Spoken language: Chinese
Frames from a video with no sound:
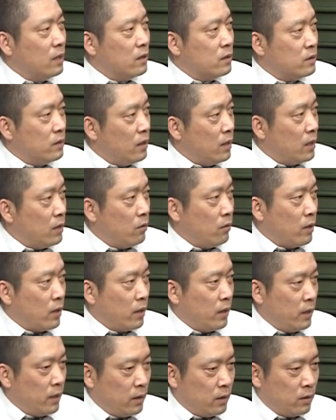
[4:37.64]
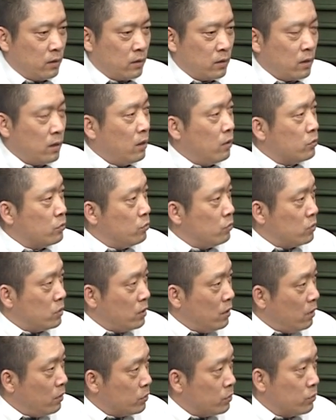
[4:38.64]
这样的话可以高度
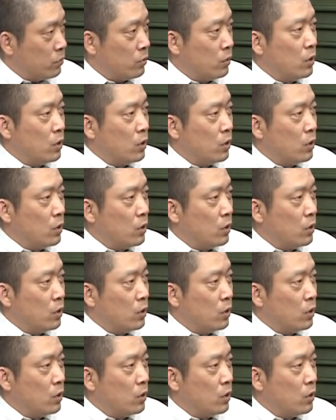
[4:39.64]
调动